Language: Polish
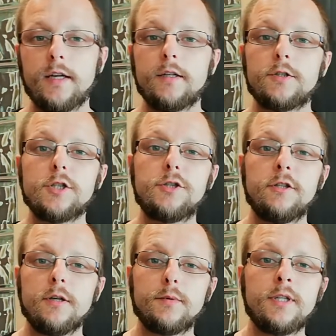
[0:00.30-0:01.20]
Cześć,
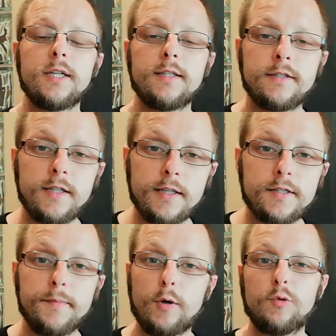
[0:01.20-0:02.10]
dzień dobry, Radek Sierant,
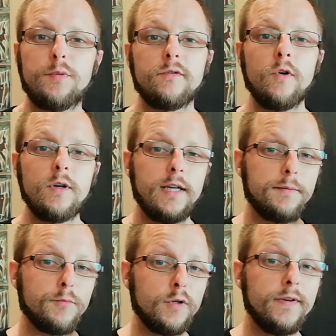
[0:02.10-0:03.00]
Smakuj Piwo.
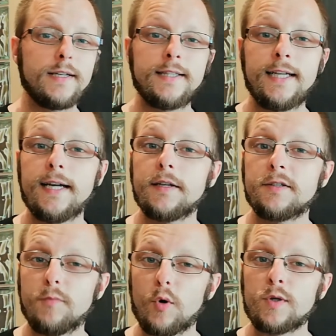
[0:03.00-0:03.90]
Browar The Garage
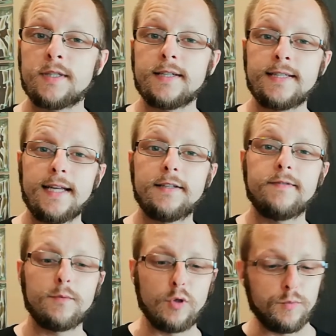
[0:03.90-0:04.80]
Monks, znany
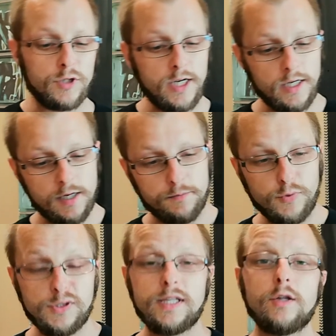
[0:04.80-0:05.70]
Wam dobrze,
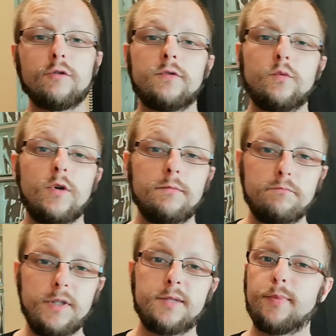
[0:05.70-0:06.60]
postanowił
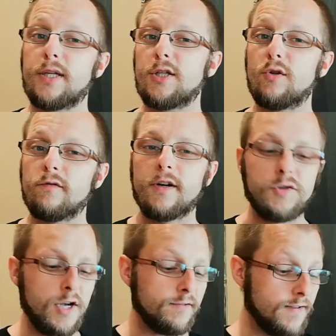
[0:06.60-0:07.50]
mi
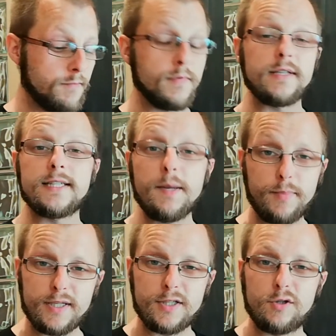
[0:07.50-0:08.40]
sprezentować, a Wam
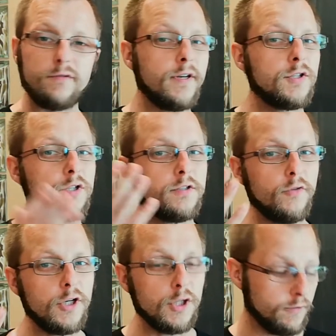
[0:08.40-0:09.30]
zaprezentować
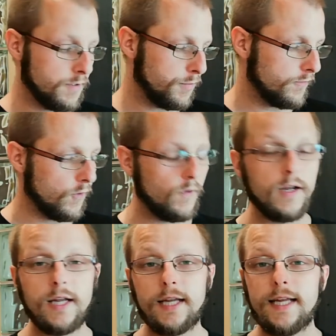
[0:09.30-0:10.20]
swoje nowe piwo.
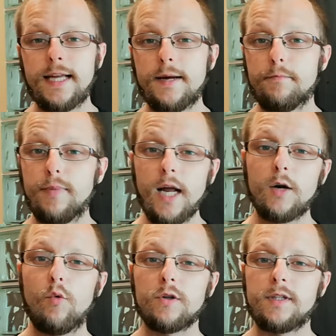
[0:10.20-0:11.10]

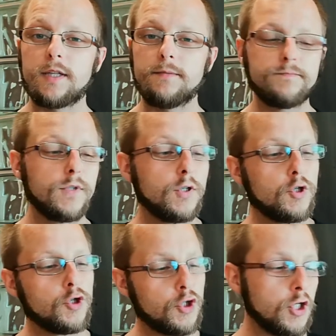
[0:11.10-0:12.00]
Blackwater,
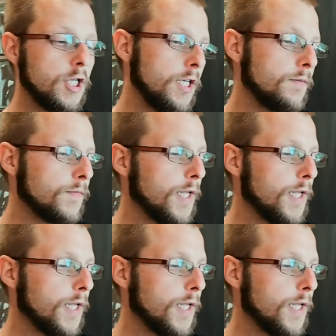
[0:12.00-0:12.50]
czyli